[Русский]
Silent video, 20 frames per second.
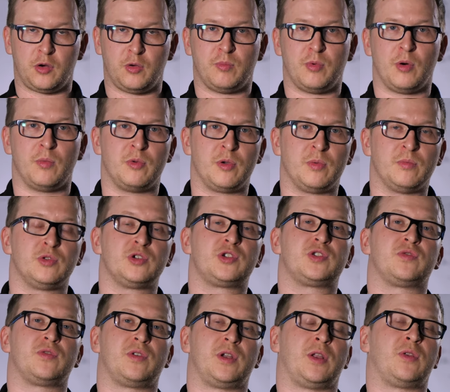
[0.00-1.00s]
к любому
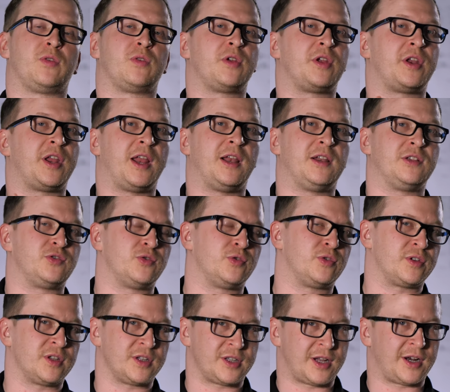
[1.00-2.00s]
имуществу, которое
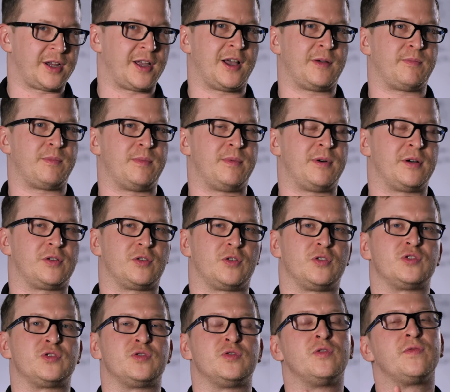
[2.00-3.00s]
реализуют на торгах по
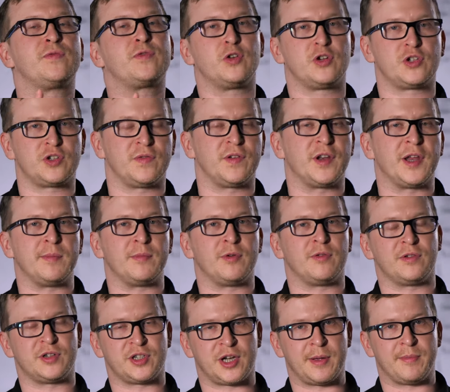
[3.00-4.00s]
банкротству. Но в то же время,
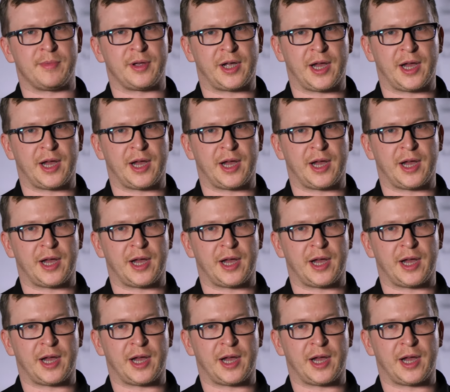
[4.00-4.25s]
уважаемые